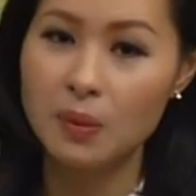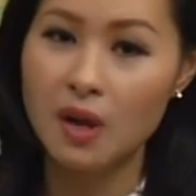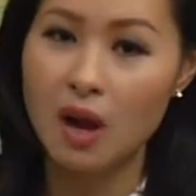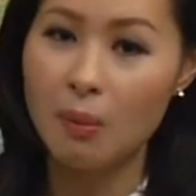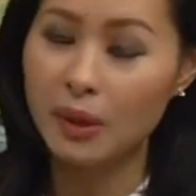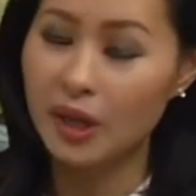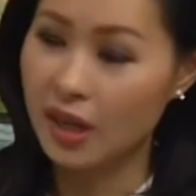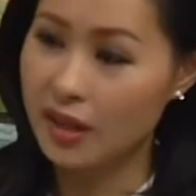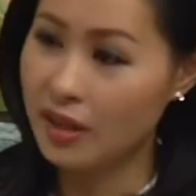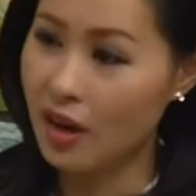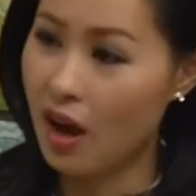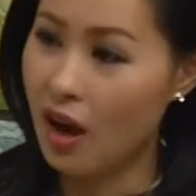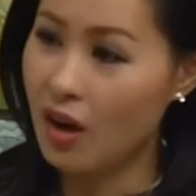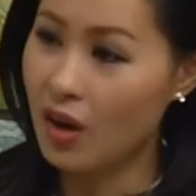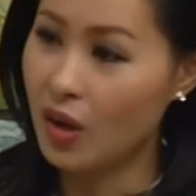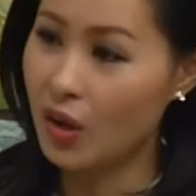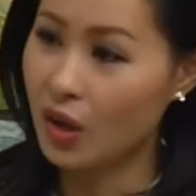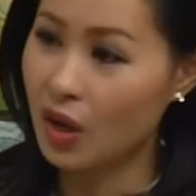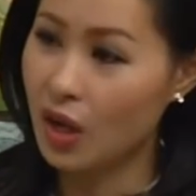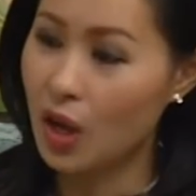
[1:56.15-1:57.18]
con mình đã nhỏ
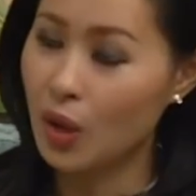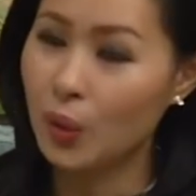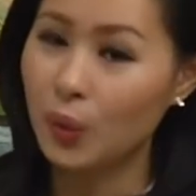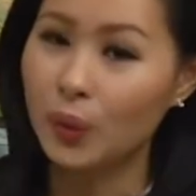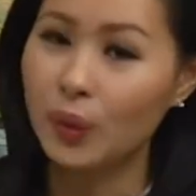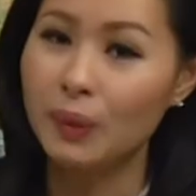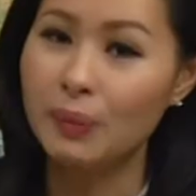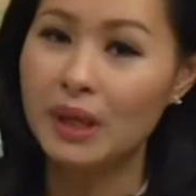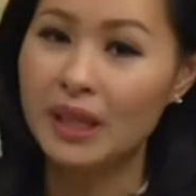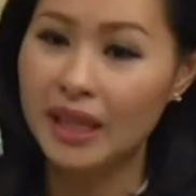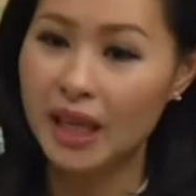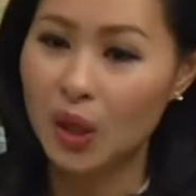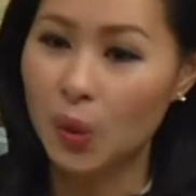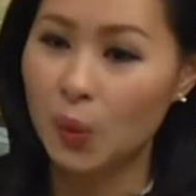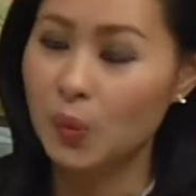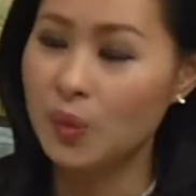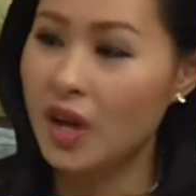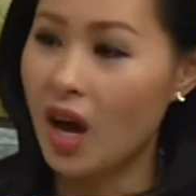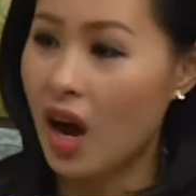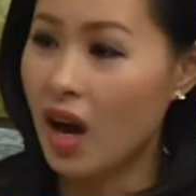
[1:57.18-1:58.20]
rồi con của bên kia
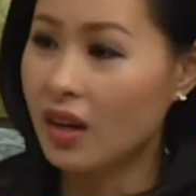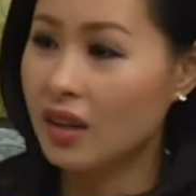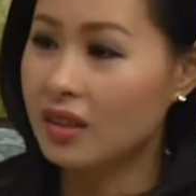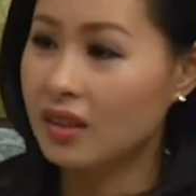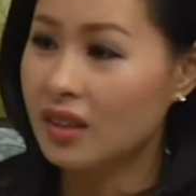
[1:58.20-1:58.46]
cũng nhỏ ừ,